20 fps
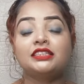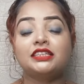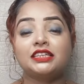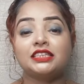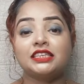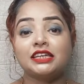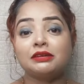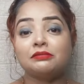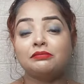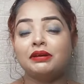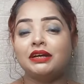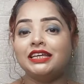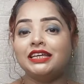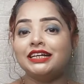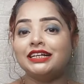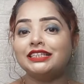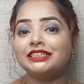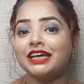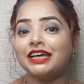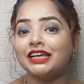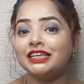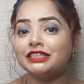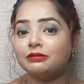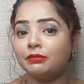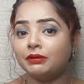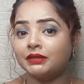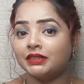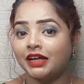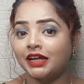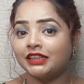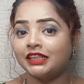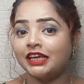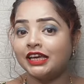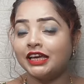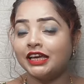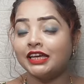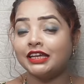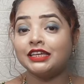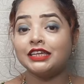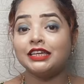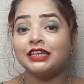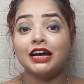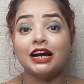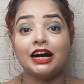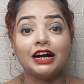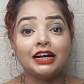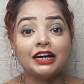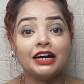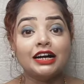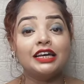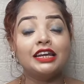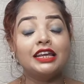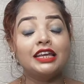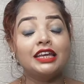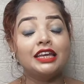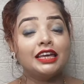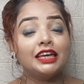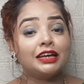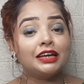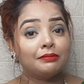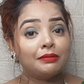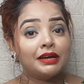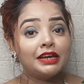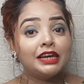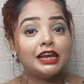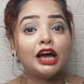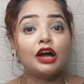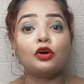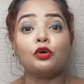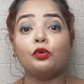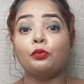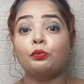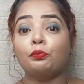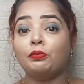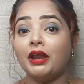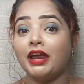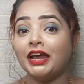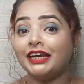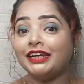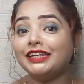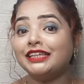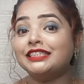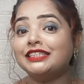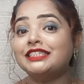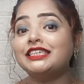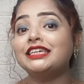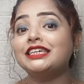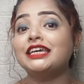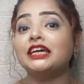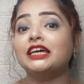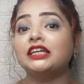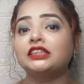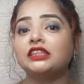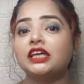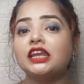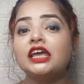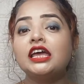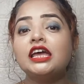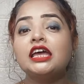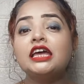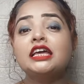जैसा कि मेडिकल साइंस बताते हैं कि अगर एक महिला को प्रेगनेंसी के अंदर